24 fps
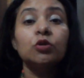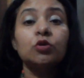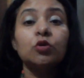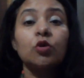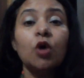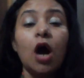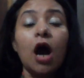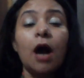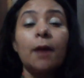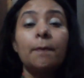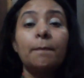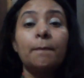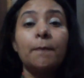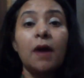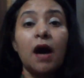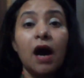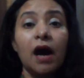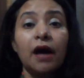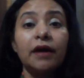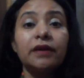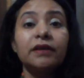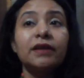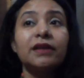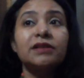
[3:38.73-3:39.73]
तो
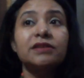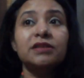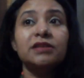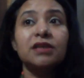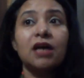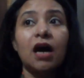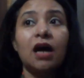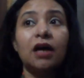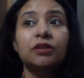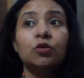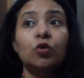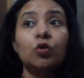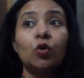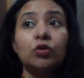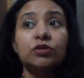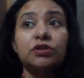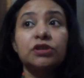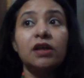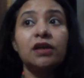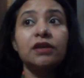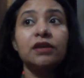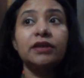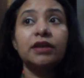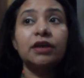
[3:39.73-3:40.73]
अम्मार के साथ
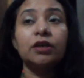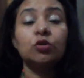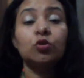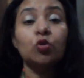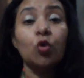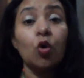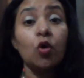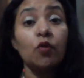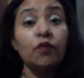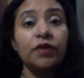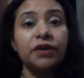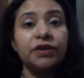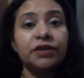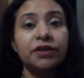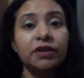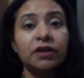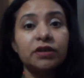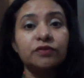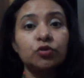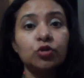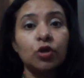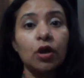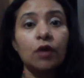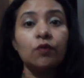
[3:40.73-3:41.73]
होटल के दो
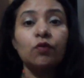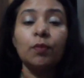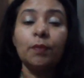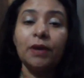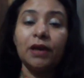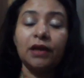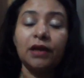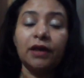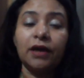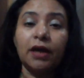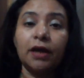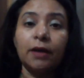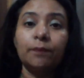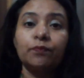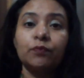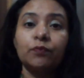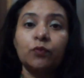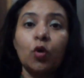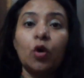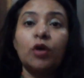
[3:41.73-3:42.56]
वेटर्स जो हैं वो मिल गए